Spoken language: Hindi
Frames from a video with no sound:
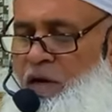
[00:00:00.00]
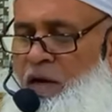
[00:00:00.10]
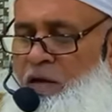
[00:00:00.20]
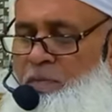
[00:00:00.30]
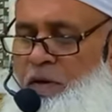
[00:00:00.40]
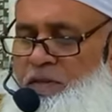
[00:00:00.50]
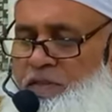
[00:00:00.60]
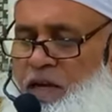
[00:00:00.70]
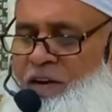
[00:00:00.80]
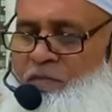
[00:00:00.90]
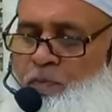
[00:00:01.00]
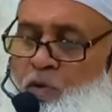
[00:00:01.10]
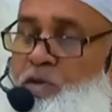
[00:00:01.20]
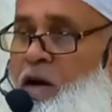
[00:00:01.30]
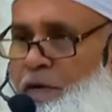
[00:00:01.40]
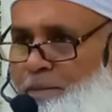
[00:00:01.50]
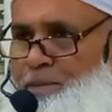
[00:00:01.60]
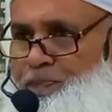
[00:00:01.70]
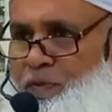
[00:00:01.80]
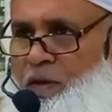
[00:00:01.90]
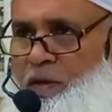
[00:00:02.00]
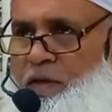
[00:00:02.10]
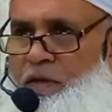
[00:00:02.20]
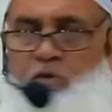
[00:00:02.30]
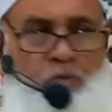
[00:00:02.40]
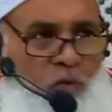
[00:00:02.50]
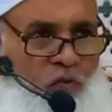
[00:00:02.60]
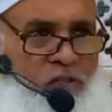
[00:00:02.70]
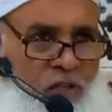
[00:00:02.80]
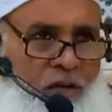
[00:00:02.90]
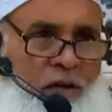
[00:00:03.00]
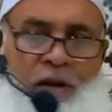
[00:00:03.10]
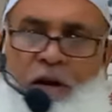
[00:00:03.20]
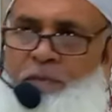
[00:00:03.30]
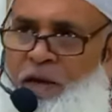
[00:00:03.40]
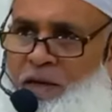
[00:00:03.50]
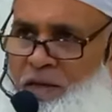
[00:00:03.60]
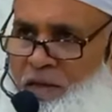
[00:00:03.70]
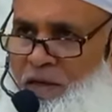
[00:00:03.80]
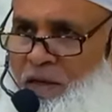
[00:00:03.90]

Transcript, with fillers: अल्बर्ट एफ पोटा उस प्रोफेसर का नाम है